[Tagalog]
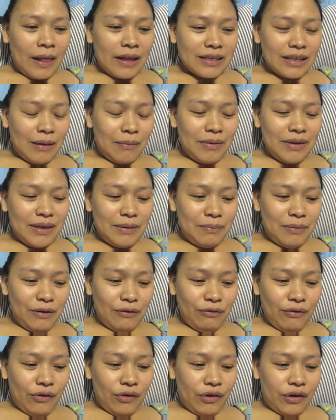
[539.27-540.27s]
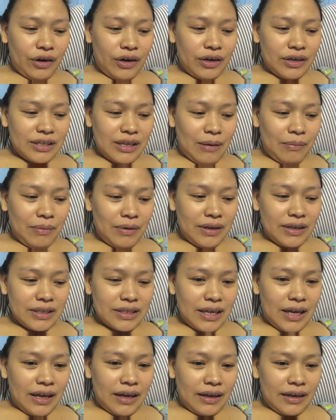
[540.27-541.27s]
Sabi niya, before, sabi niya
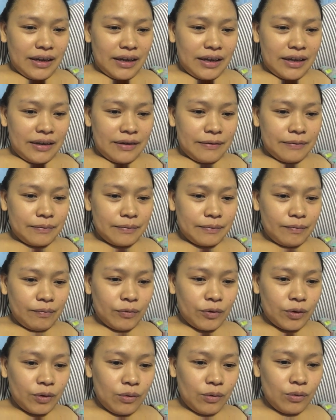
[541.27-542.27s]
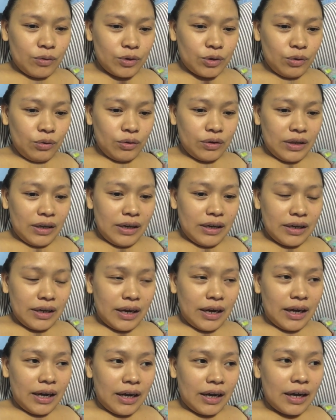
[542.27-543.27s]
sa akin, kung gusto ko
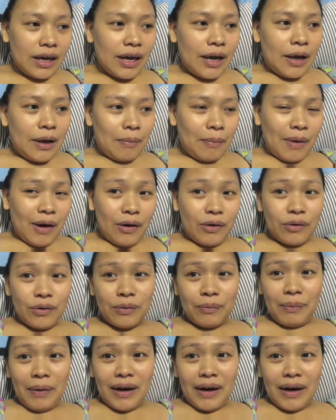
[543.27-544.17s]
talaga, merong